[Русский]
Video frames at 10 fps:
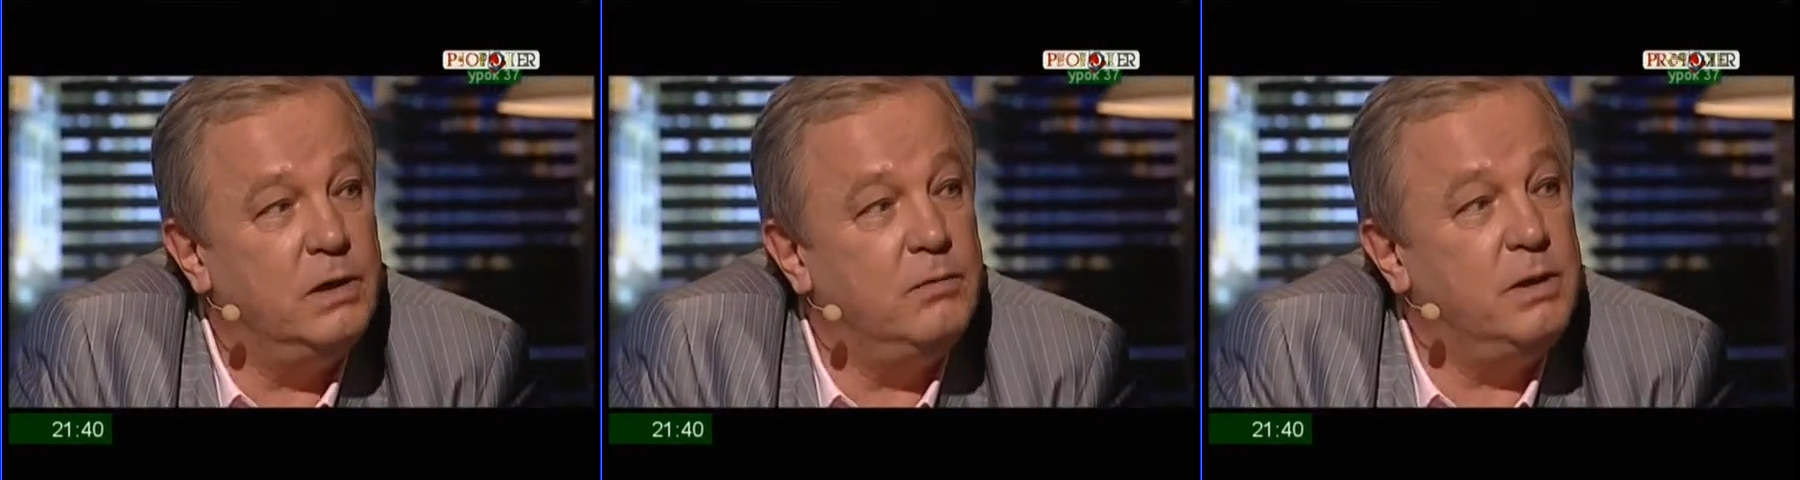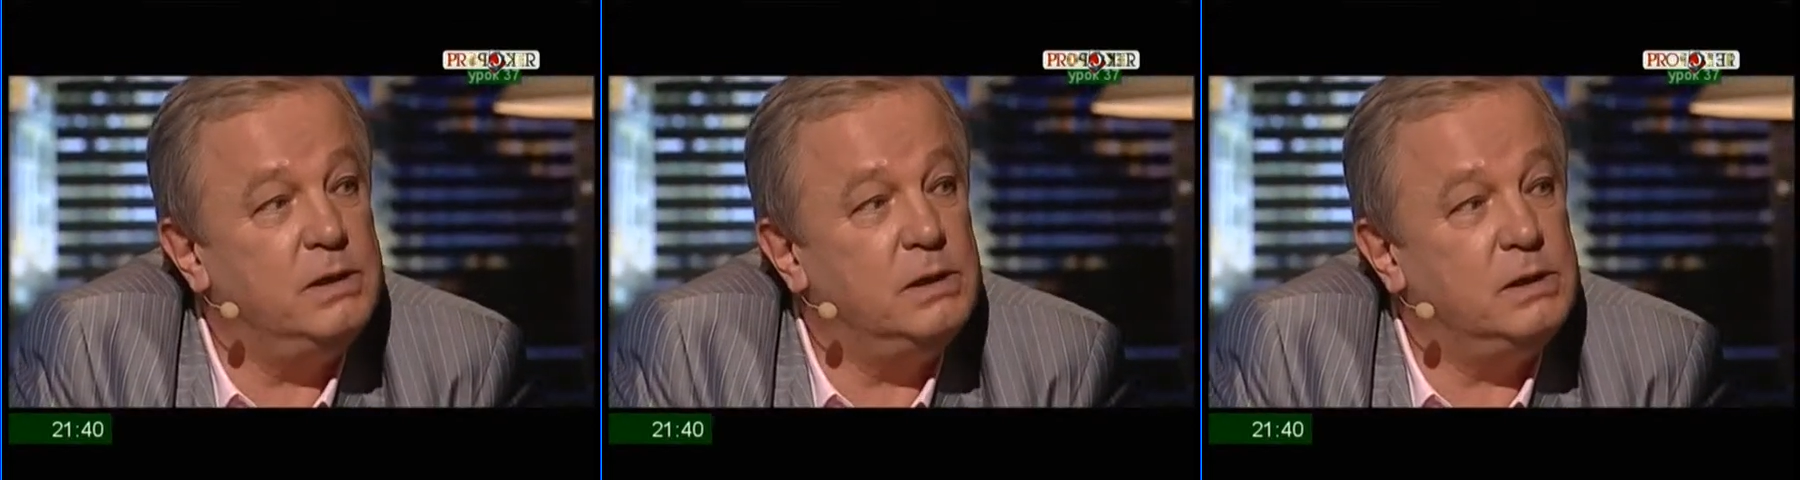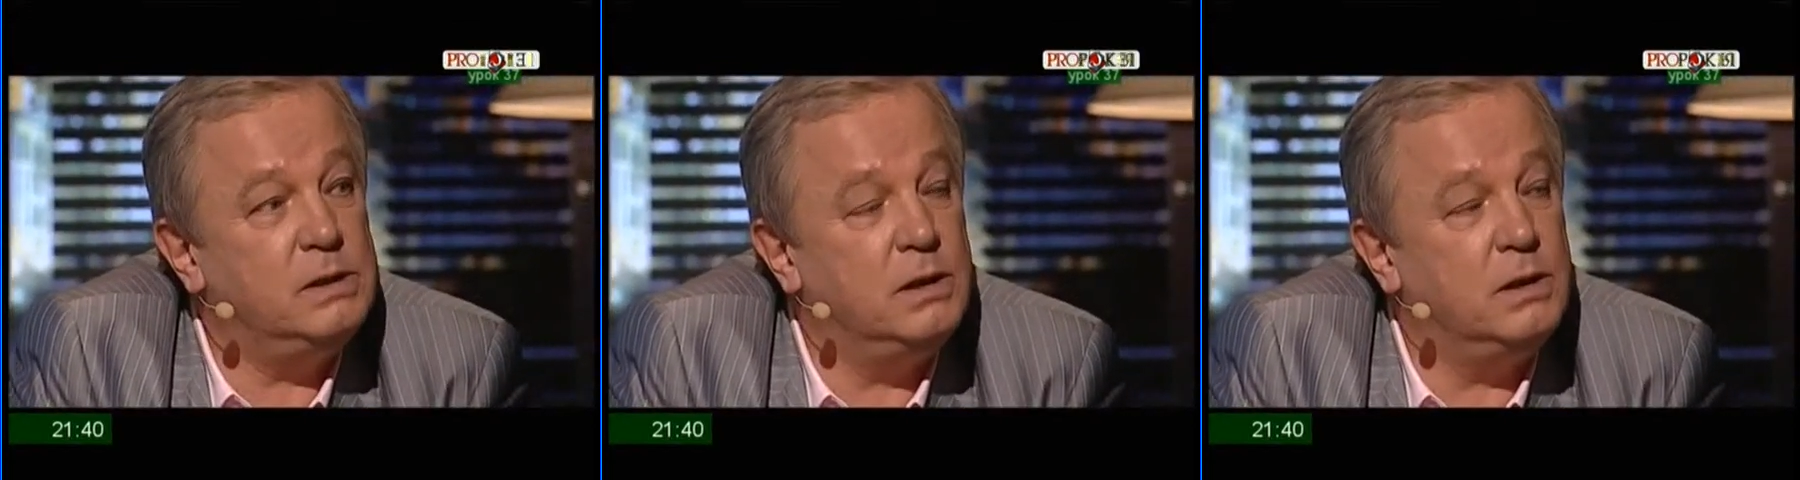
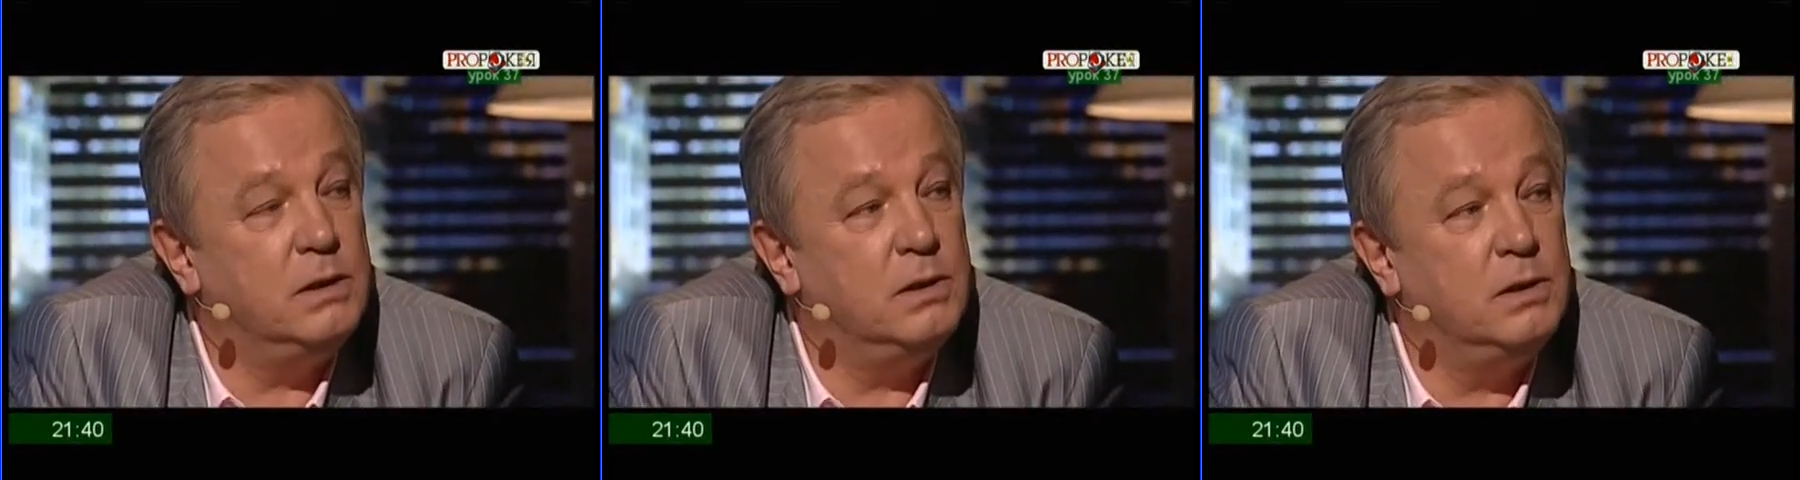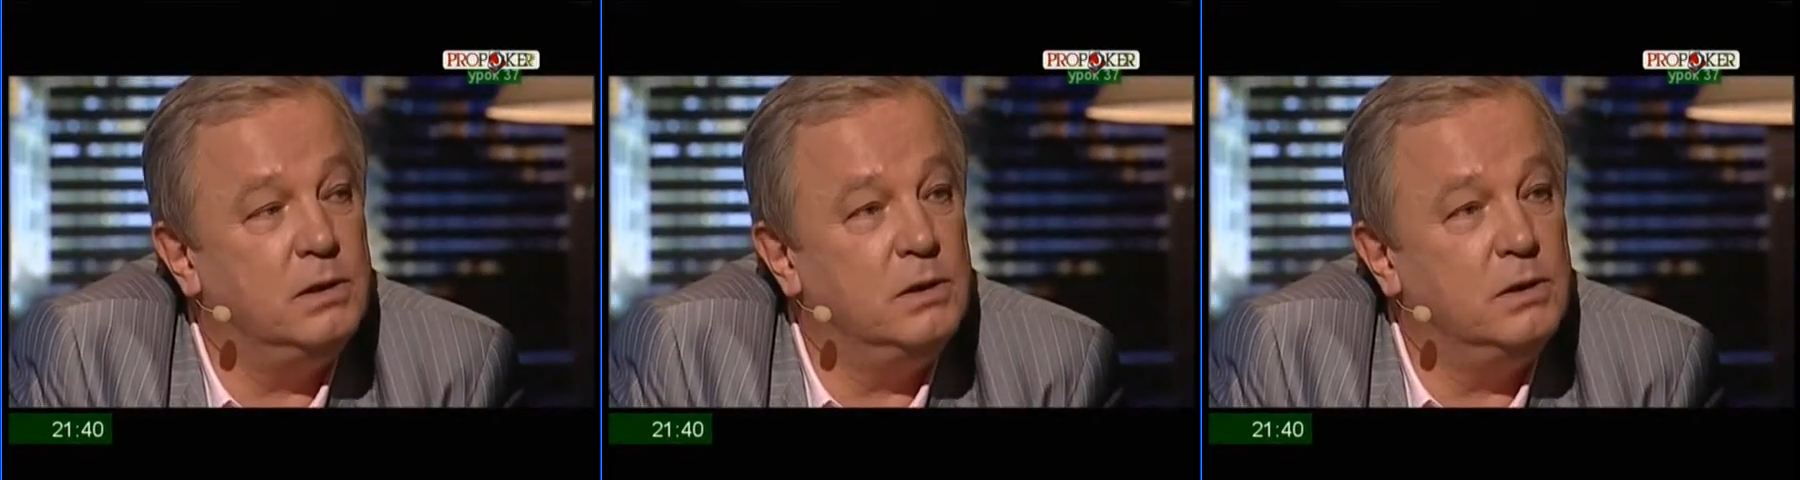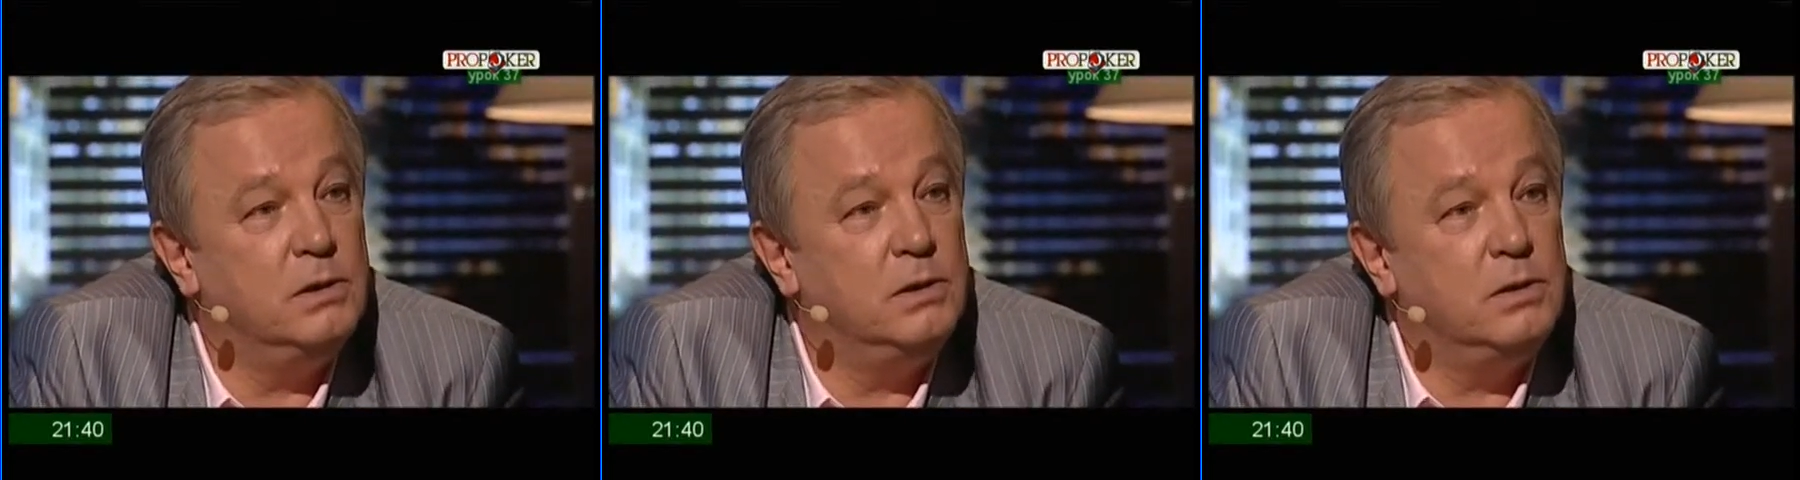позиции,
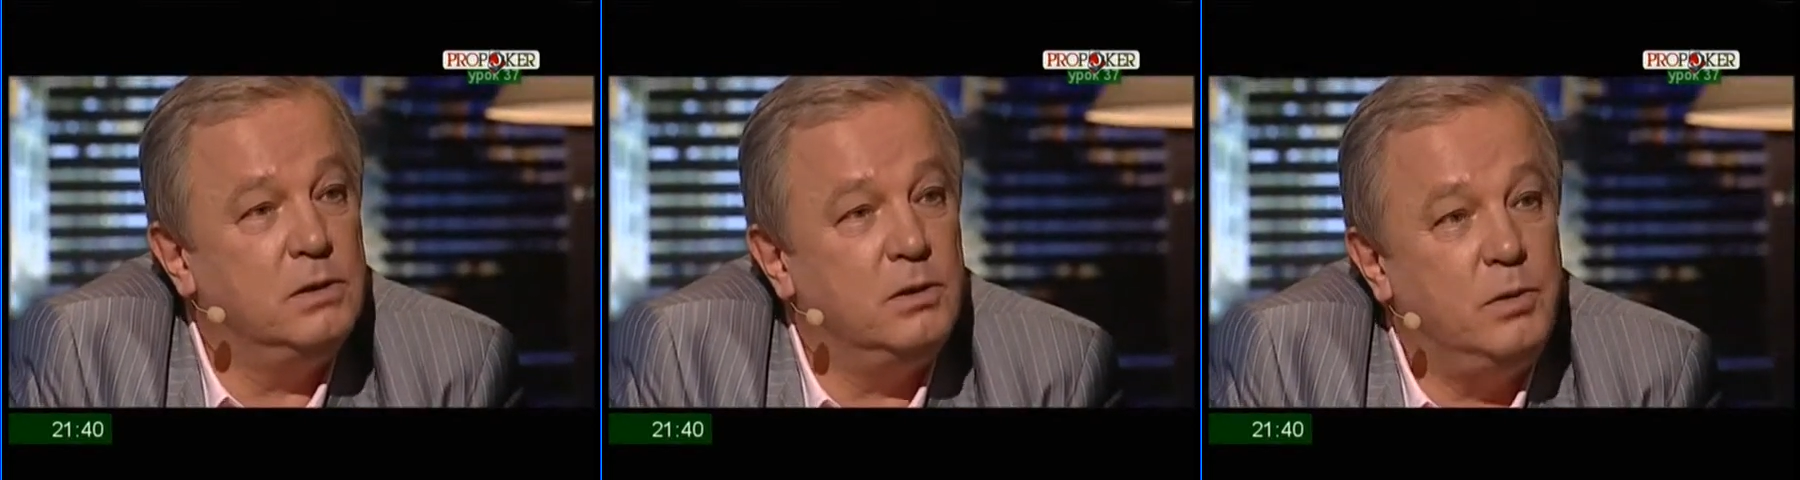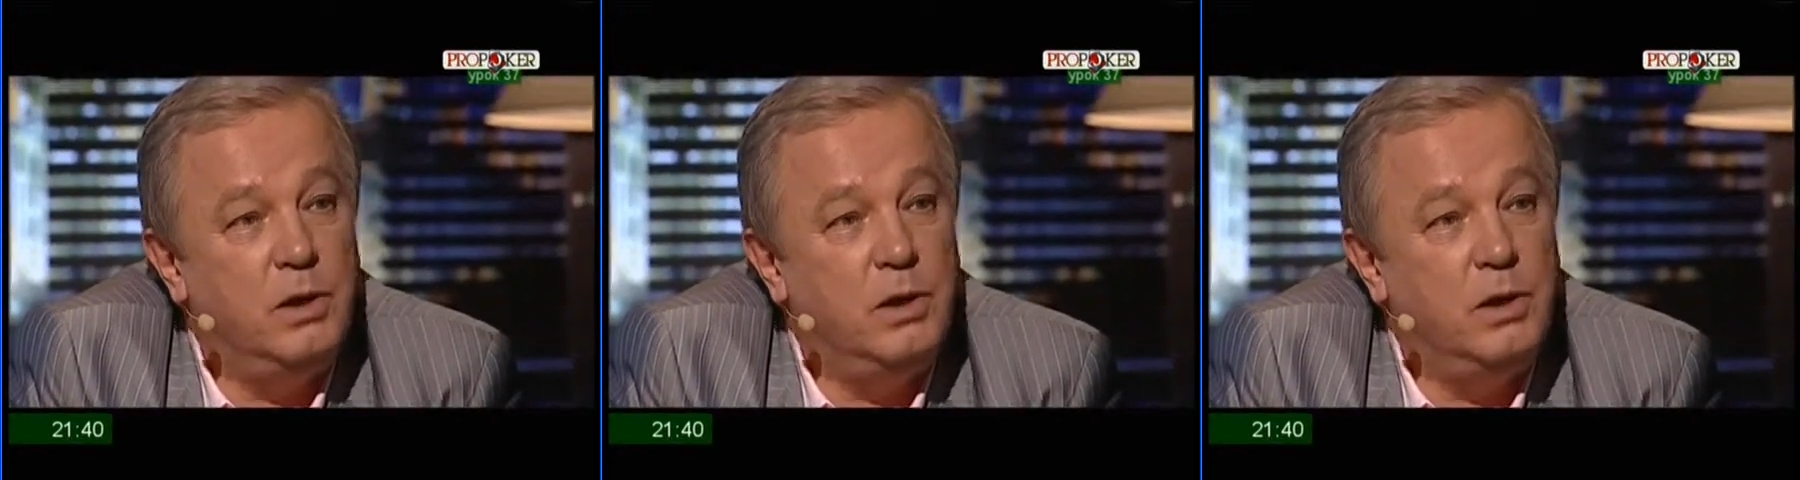то мне,